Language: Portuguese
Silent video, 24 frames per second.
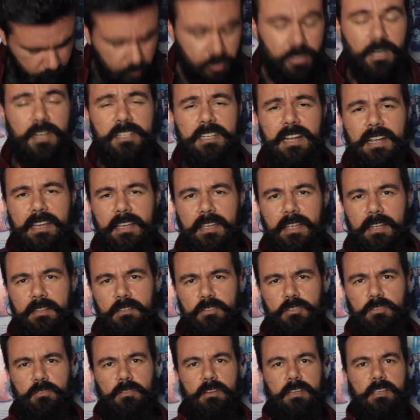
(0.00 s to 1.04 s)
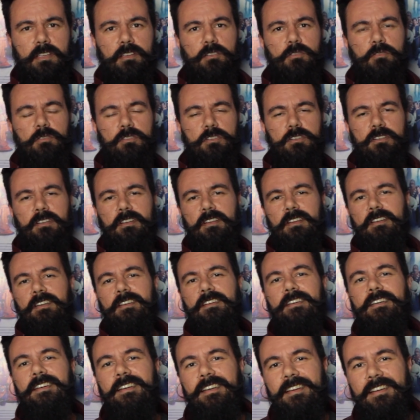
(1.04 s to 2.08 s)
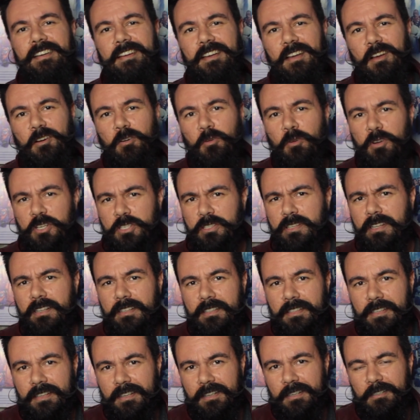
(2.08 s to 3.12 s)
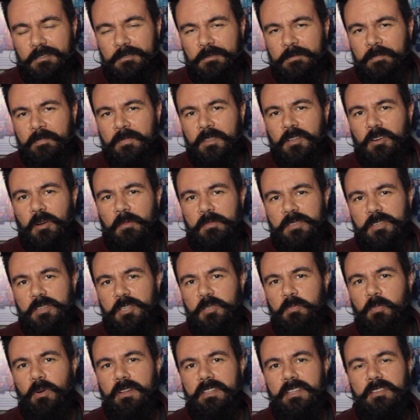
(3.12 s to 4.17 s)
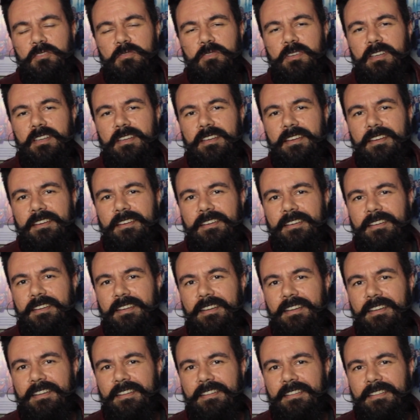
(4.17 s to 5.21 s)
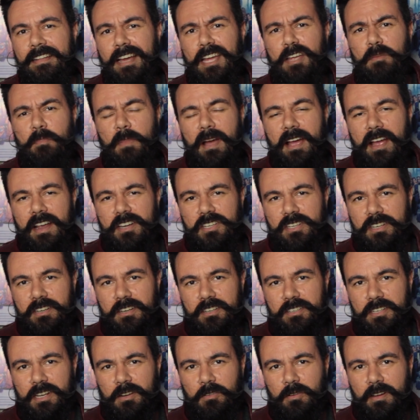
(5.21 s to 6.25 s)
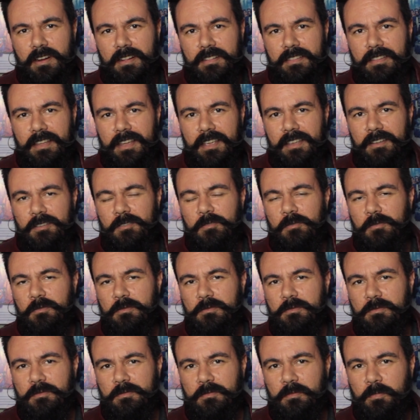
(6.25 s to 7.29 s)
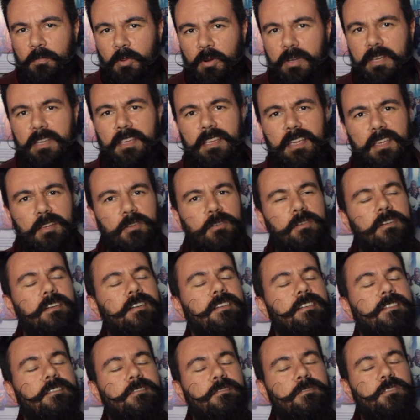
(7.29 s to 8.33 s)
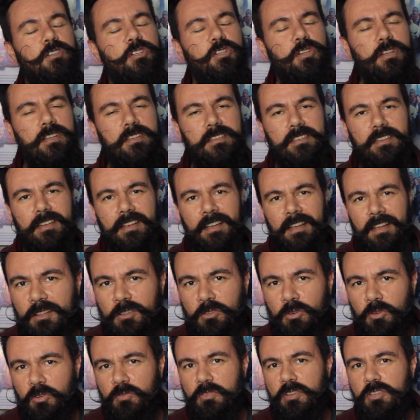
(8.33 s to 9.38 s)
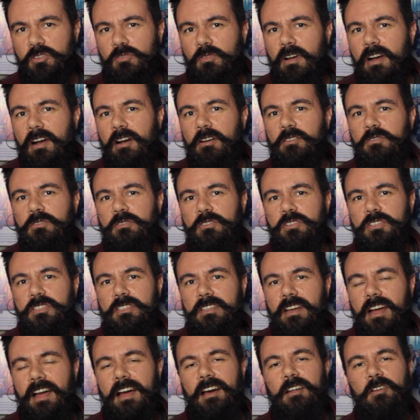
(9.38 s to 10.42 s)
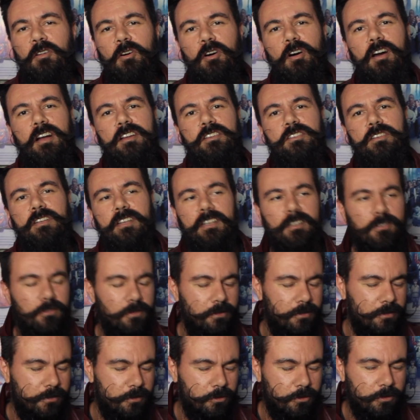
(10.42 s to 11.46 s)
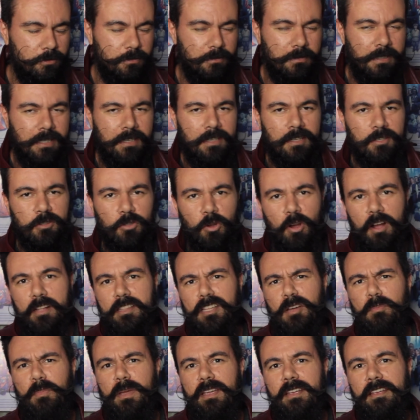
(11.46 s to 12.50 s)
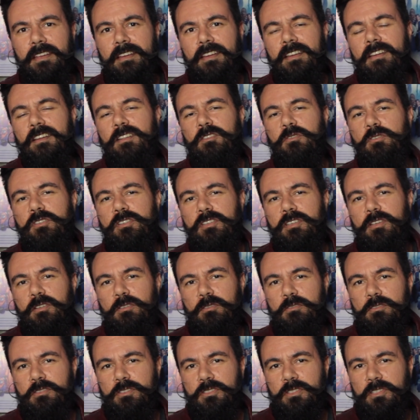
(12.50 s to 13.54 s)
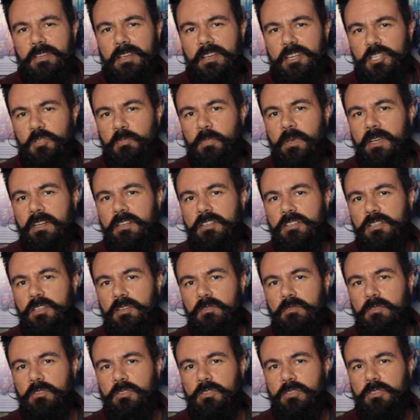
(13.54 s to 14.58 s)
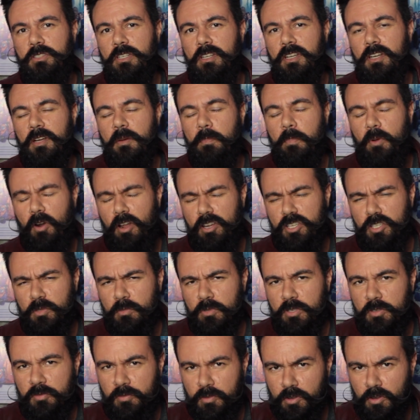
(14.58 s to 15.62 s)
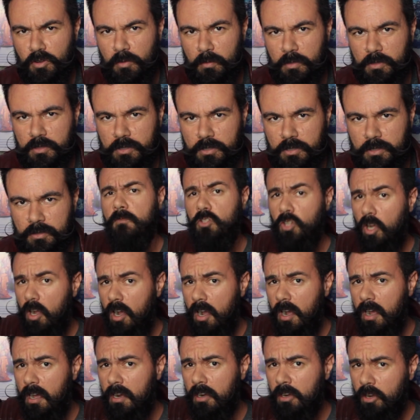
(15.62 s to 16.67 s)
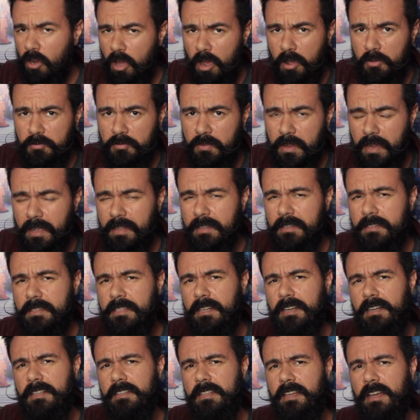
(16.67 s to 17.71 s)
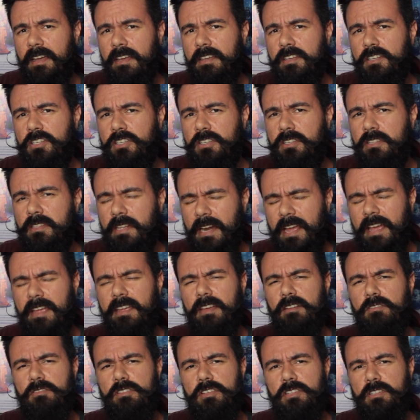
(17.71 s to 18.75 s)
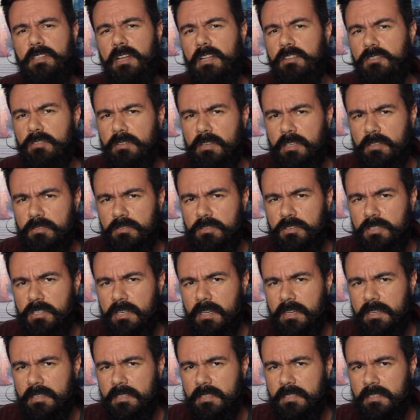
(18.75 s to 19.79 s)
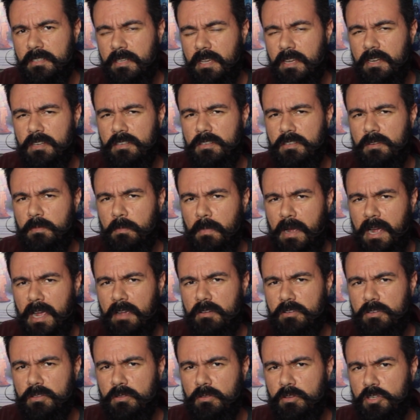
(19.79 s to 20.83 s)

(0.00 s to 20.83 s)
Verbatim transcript: cuja jaqueta estou aqui hoje é, ostentando. Como vocês podem ver é, na imagem, a gente agora tem um pouquinho, um teaser do visual do Star Lord e do, do Thor também nos seus respectivos próximos filmes. Thor Love and Thunder estreia nos Estados Unidos dia 6 de maio de